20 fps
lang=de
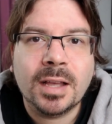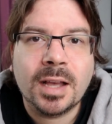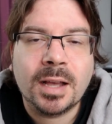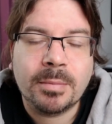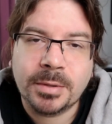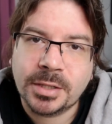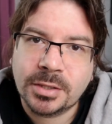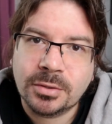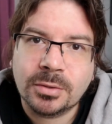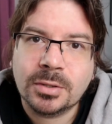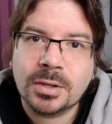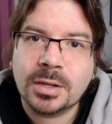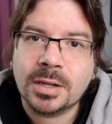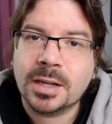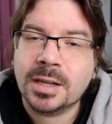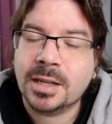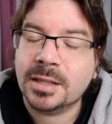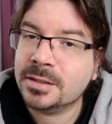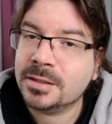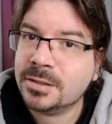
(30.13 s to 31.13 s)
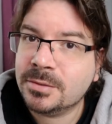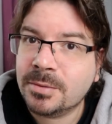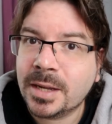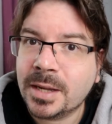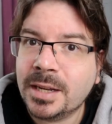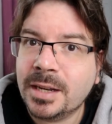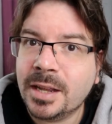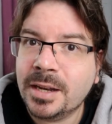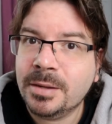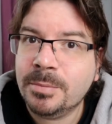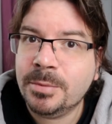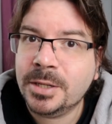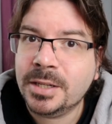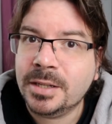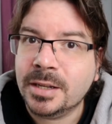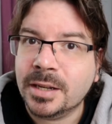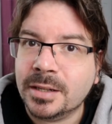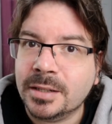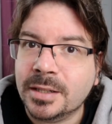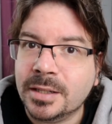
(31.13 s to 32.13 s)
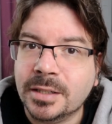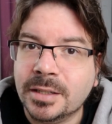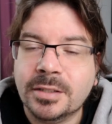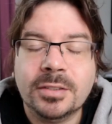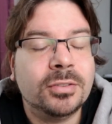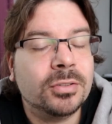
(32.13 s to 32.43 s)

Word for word: habe ich noch zwei kleine Bitten an dich.